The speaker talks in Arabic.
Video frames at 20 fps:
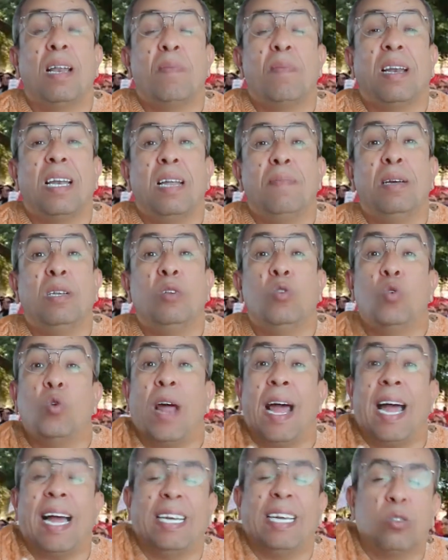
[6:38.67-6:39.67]
البرلمان
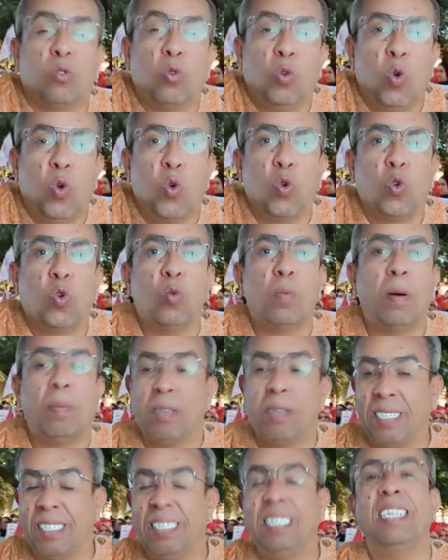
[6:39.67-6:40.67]
يرخص للحكومه
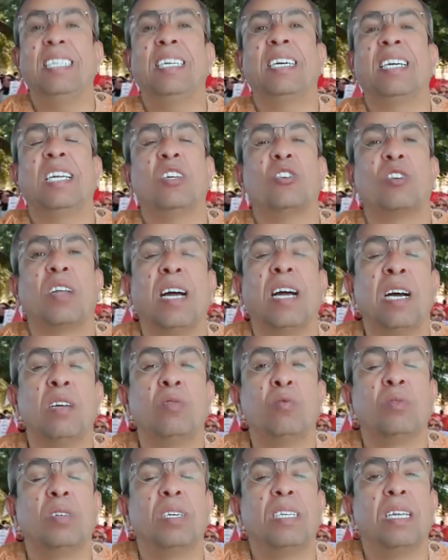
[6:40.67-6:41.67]
باش دير ديك
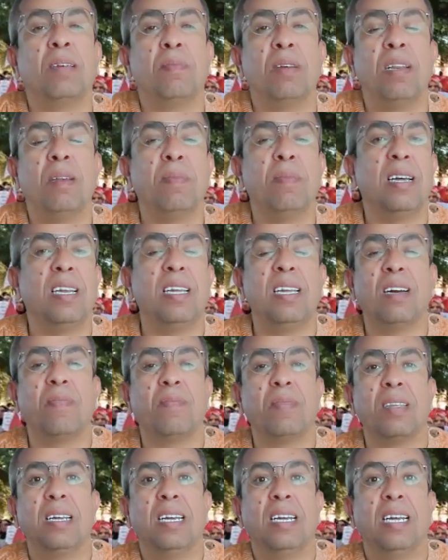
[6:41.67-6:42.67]
الاجراءات والتدابير الماليه
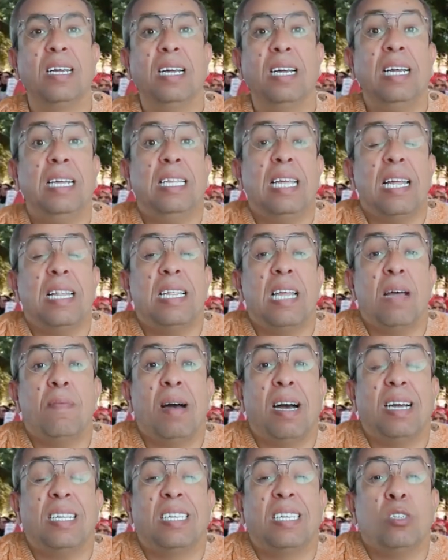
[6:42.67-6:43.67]
اذا
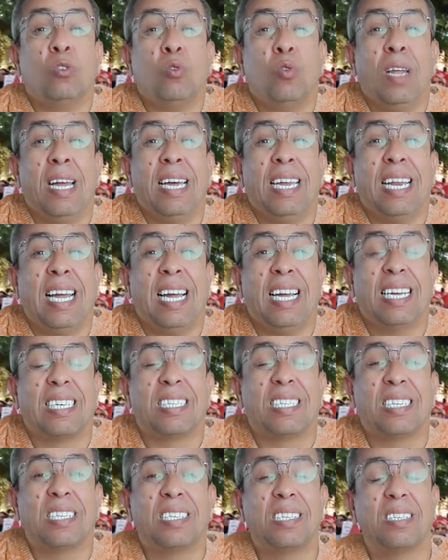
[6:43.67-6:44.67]
دابا غدا شكون اللي
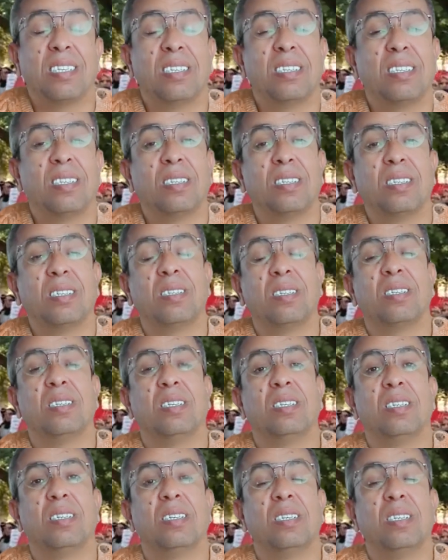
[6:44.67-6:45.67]
غيرخص
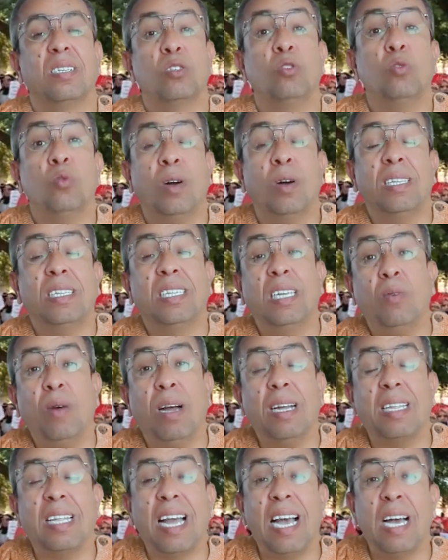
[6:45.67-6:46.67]
شنو غدير
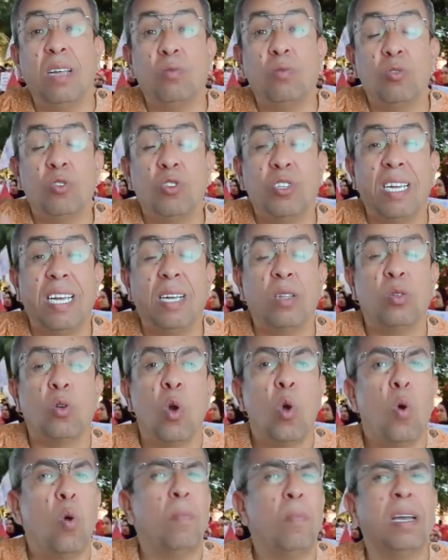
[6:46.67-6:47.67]
واحد القانون جديد
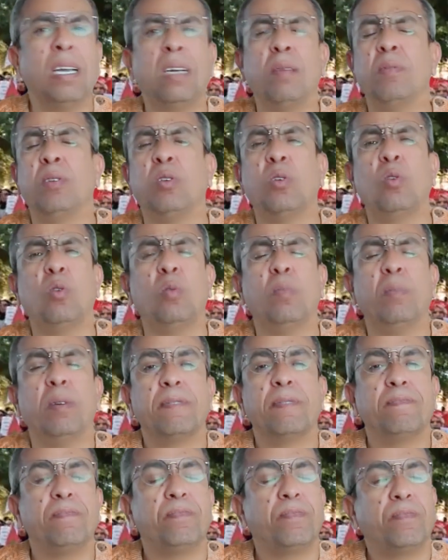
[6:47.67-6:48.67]
ومالك مزروب
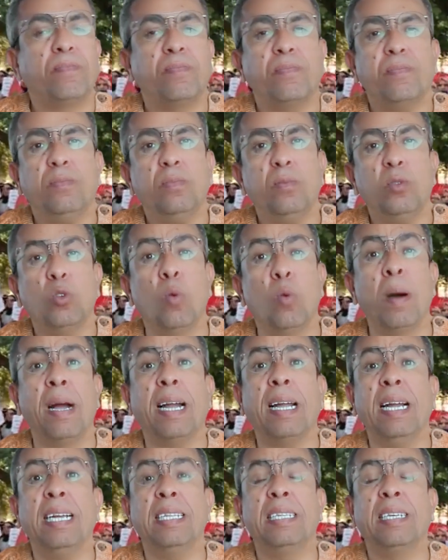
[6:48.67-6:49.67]

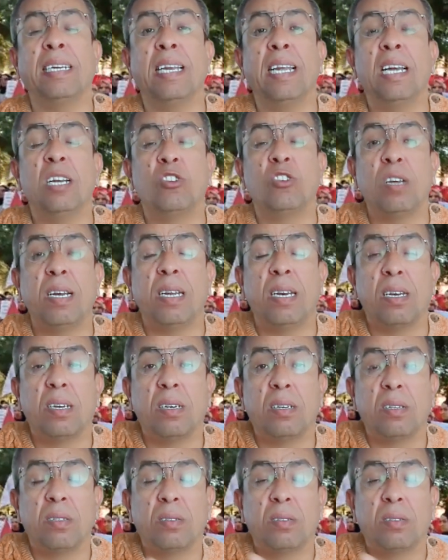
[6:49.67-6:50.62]
وبقي عندك الاجال